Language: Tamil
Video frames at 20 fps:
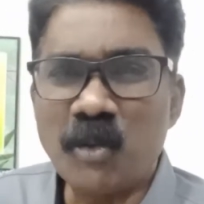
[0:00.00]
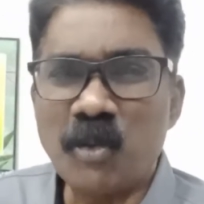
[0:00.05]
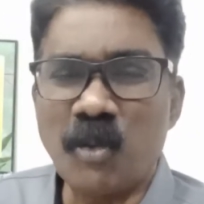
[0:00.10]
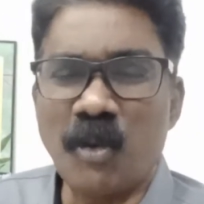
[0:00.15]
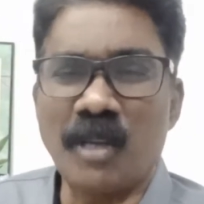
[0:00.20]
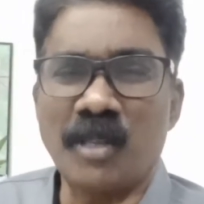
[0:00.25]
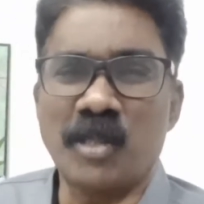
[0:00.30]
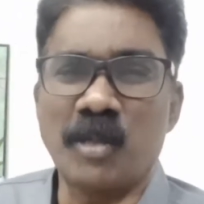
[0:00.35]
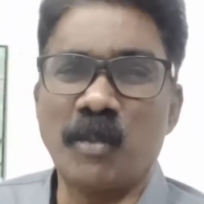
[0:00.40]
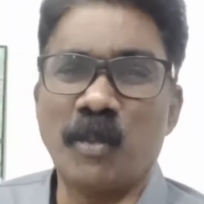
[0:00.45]

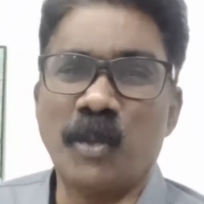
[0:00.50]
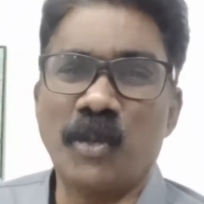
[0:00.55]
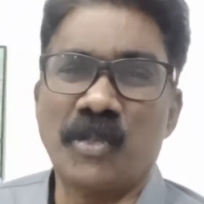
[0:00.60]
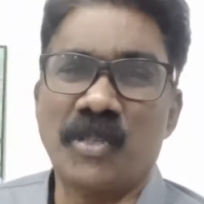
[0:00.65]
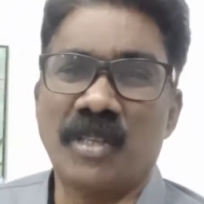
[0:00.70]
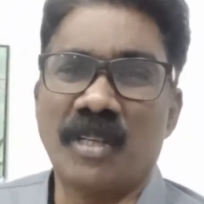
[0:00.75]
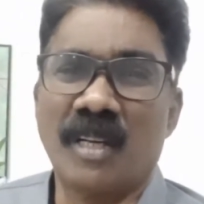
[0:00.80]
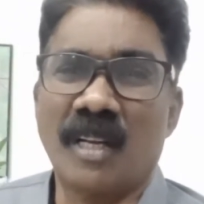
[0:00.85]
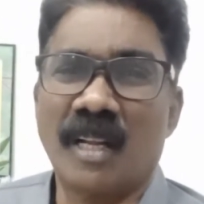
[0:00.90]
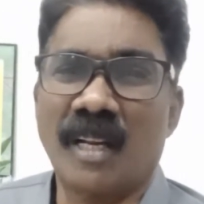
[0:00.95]
விசுவாசம்
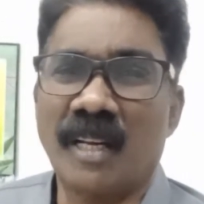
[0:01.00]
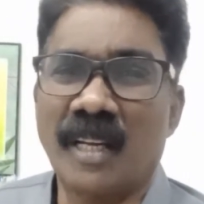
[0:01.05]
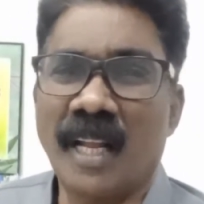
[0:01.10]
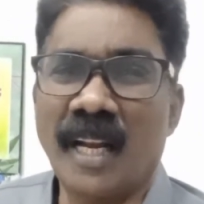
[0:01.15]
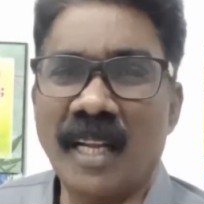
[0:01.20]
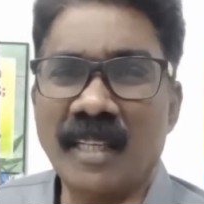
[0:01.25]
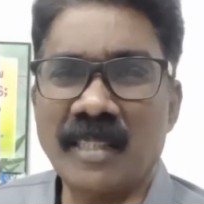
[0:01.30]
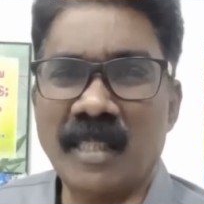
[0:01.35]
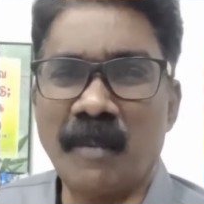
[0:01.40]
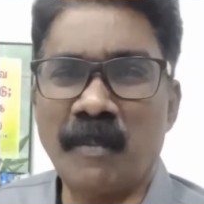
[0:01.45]
போச்சுன்றார்
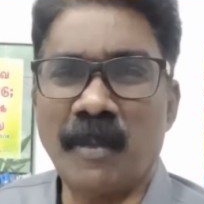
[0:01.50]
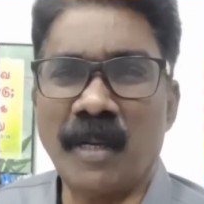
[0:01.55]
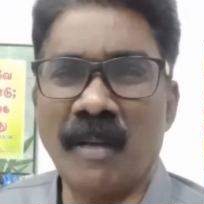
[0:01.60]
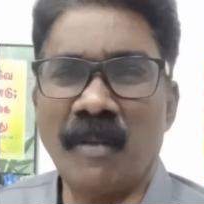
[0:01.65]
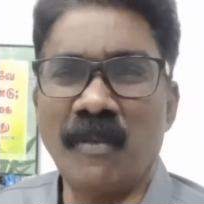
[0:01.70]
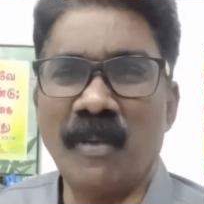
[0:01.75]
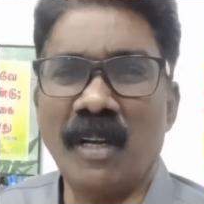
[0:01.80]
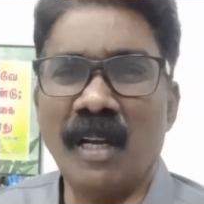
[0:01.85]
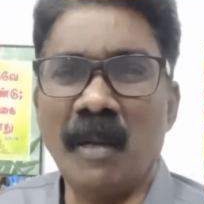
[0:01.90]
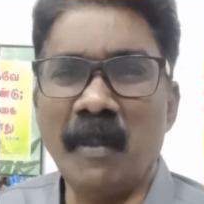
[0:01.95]
ஏன்னா
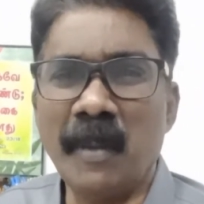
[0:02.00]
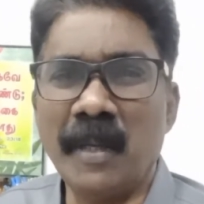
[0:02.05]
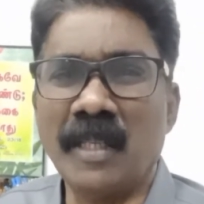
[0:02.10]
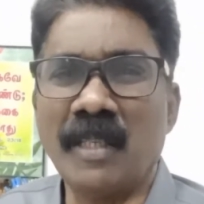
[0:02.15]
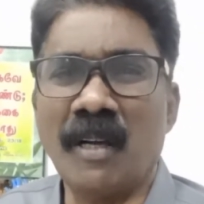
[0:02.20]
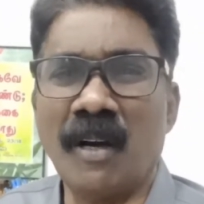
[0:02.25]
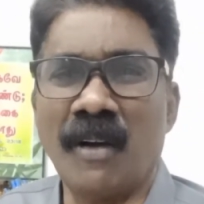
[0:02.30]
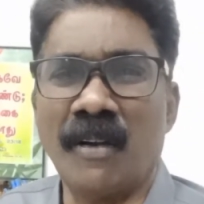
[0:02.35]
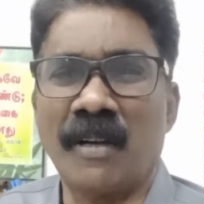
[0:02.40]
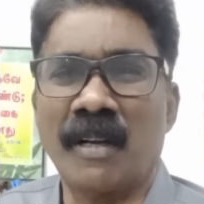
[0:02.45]
சம்டைம் இ
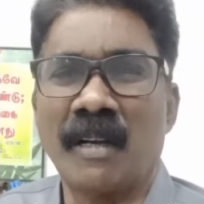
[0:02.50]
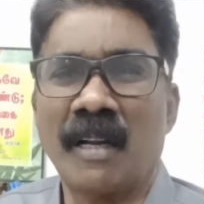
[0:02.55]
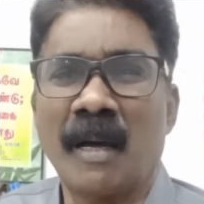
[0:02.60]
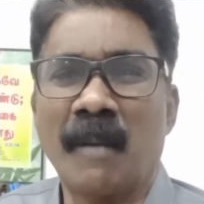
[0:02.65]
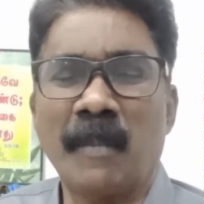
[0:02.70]
லிமிட் காட்